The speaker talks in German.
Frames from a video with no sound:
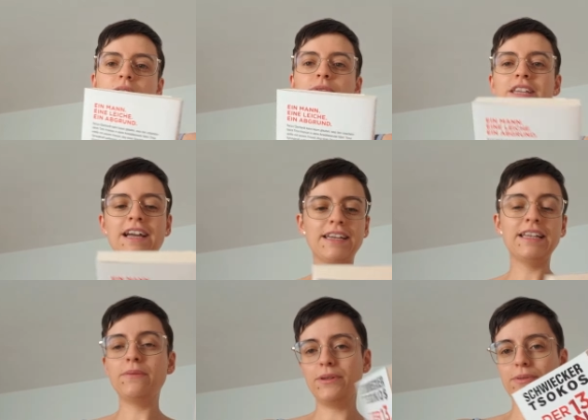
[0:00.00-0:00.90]
Und ich muss sagen, ich
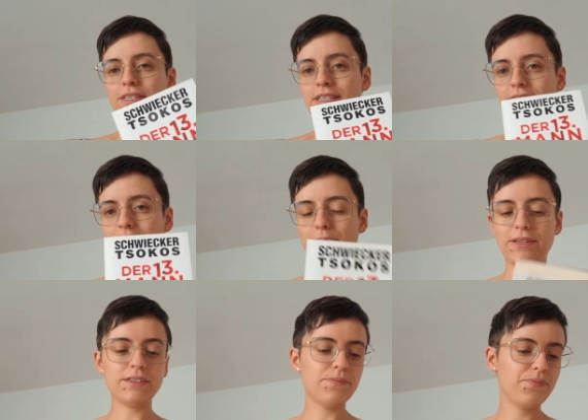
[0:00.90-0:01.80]
liebe
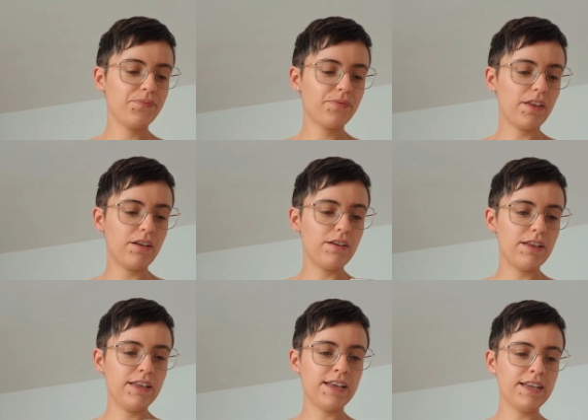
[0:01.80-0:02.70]
Justizkrimis.
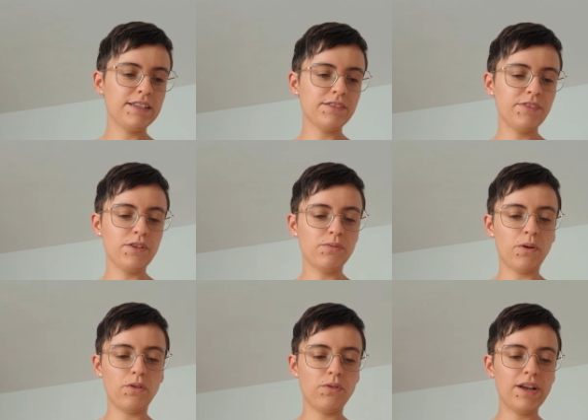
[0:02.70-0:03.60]
Hier geht es wieder um
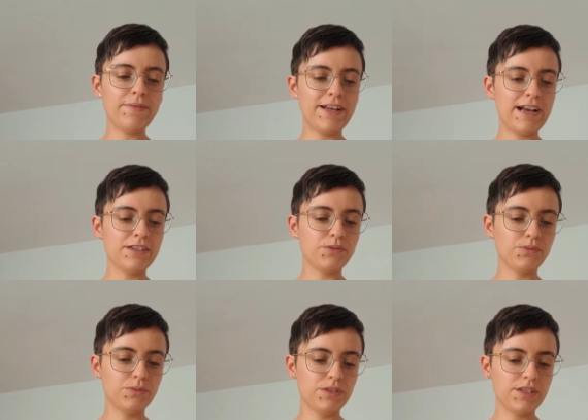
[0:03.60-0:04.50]
Rocco Eberhardt
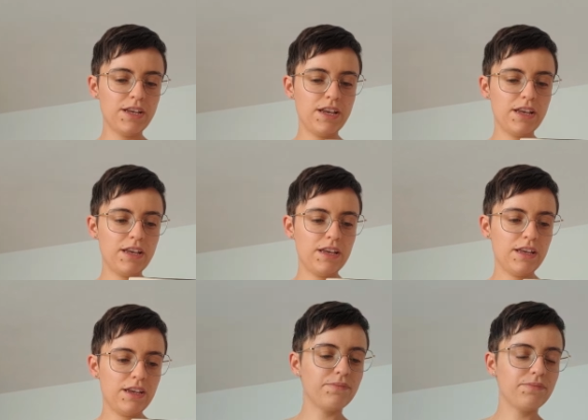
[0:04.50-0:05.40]
und
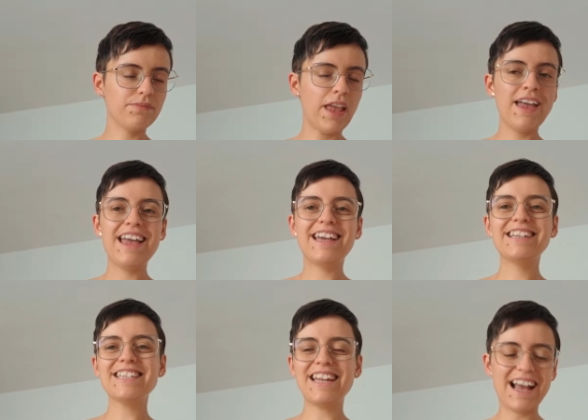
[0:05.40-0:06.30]

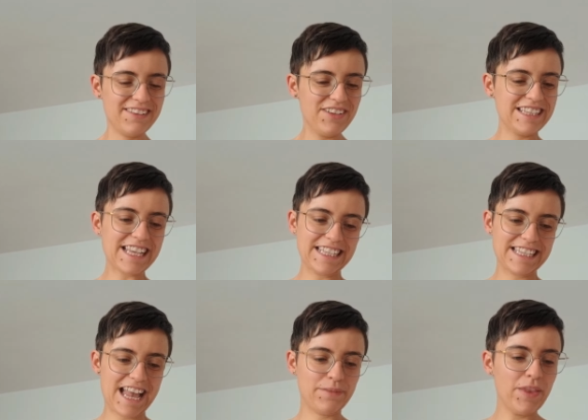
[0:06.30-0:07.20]
in seine
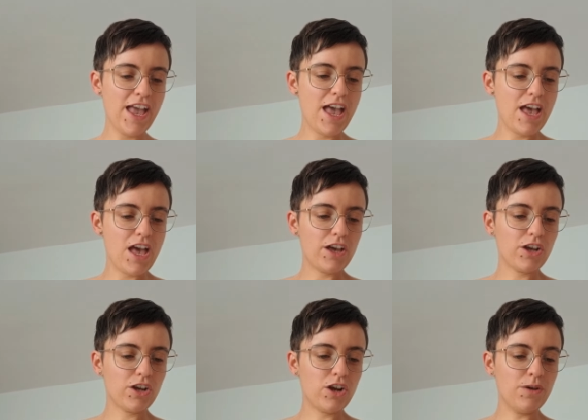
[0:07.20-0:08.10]
Anwaltskanzlei
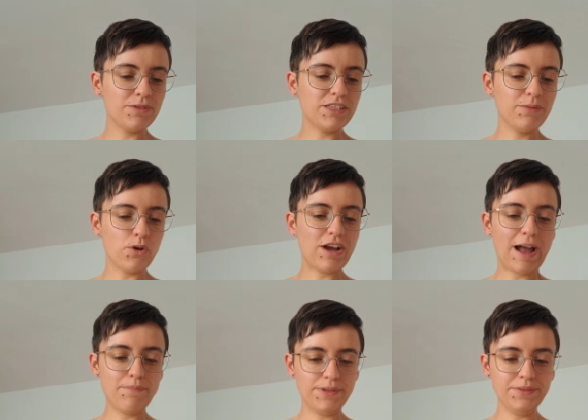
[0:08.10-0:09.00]
kommt Dimo
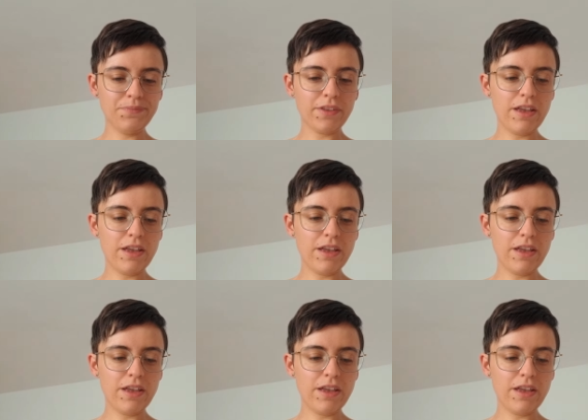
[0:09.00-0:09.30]
Krampe.